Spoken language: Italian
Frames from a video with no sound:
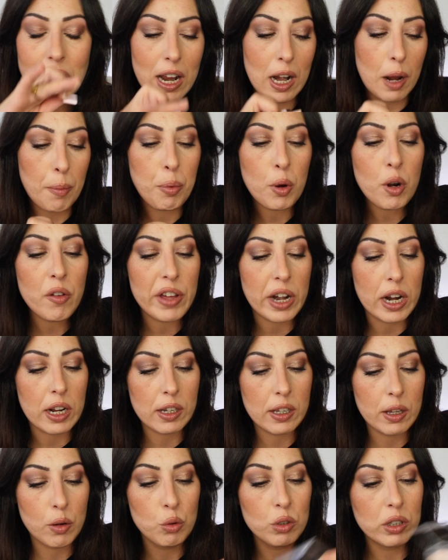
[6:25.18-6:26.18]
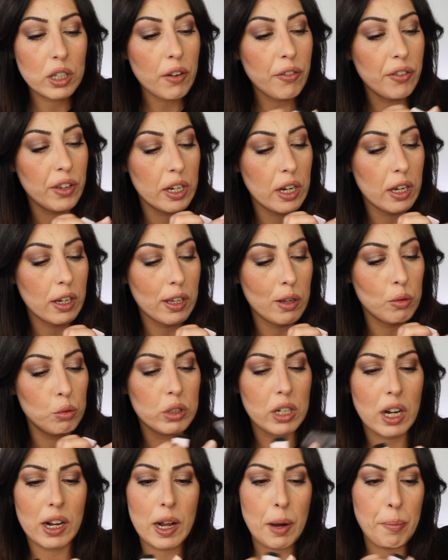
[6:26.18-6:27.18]
la polvere è anche ultra fine, e anche
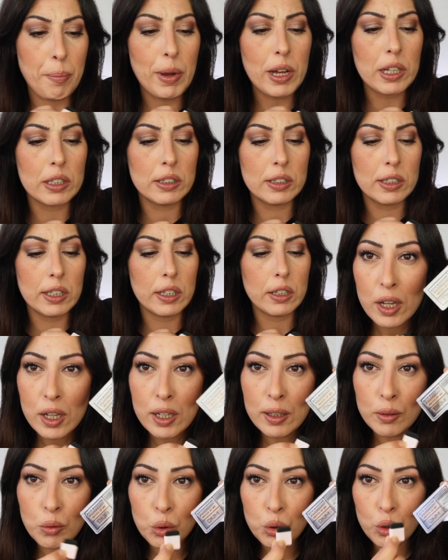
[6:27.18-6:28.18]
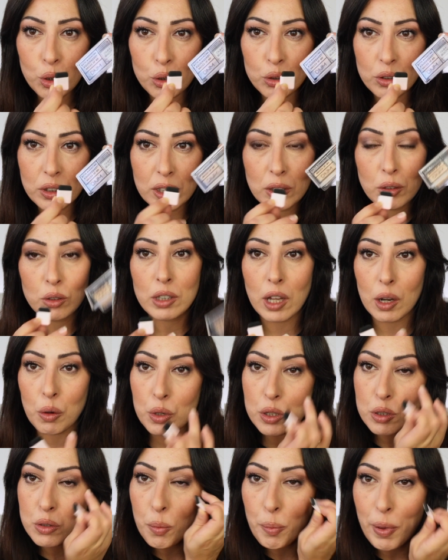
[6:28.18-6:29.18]
ultra aggrappante. Il tutto condito da
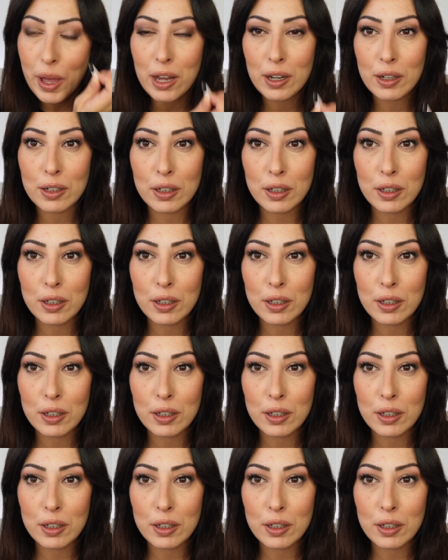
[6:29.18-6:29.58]
questo pack,